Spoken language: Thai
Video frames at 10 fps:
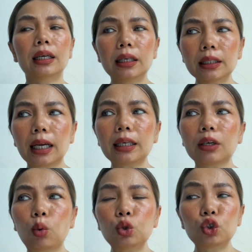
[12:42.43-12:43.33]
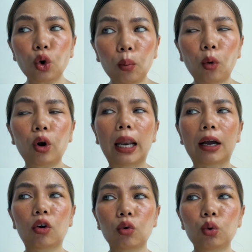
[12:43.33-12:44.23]
หรือถ้าเกิดคุณชมคนรัก
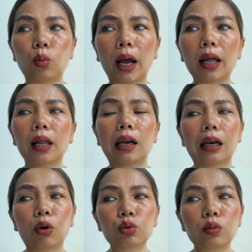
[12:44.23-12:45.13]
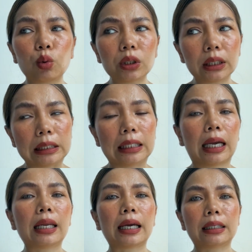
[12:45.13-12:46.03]
ของคุณว่าเรารู้สึกดีแค่
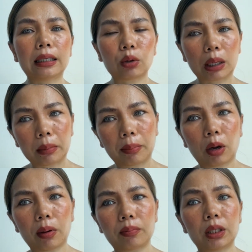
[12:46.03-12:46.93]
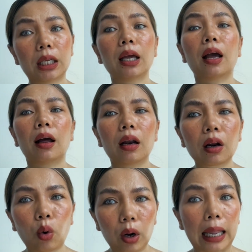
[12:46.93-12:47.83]
ไหนที่เขาทำกับเราแบบนี้
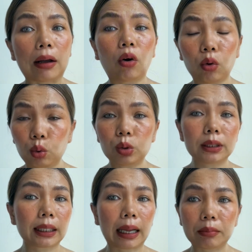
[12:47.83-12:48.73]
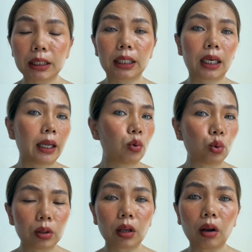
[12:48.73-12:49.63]
คนรักของคุณจะทำสิ่งนั้นให้คุณ
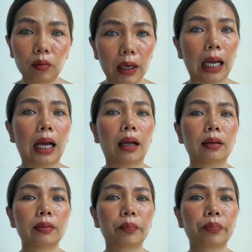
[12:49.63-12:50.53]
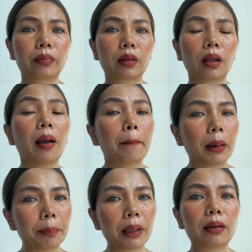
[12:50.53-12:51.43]
ตลอดเวลามั
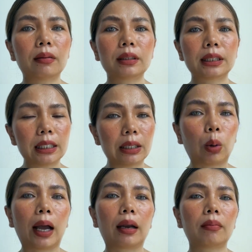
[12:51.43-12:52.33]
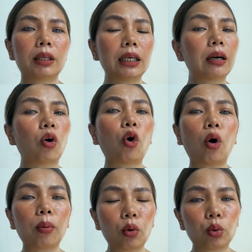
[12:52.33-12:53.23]
นเป็นสิ่งเดียวกันยิ่งเราขอ
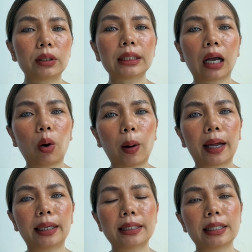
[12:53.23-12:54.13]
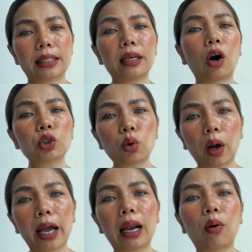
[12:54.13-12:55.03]
บคุณจักรวาลในสิ่งที่เขาส่ง
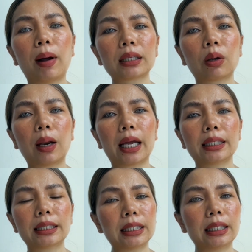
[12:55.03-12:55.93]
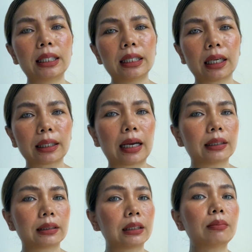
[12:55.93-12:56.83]
ให้เรามากเท่าไหร่สิ่งดีๆต่างๆ
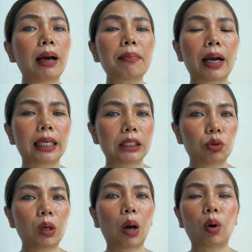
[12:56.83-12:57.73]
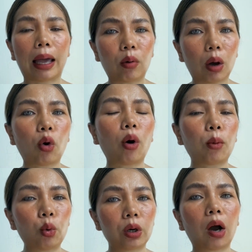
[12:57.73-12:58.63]
เกิดขึ้นมากมายในชีวิตเราแล้วเราขอบ
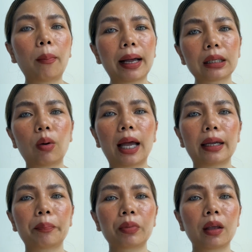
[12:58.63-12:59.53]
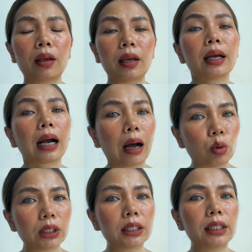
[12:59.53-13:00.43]
คุณเขามากเท่าไหร่เขา
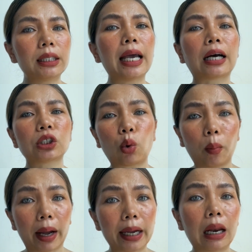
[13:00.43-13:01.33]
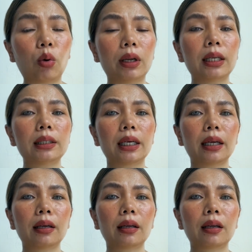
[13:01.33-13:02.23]
จะยิ่งอยากส่งมาให้เราเรื่อ
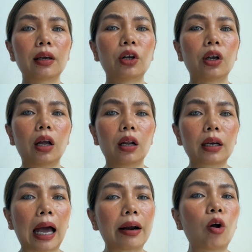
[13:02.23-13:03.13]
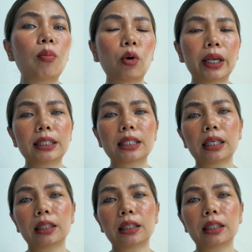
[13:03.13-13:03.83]
ยๆถ้าเรามองเห็นสิ่ง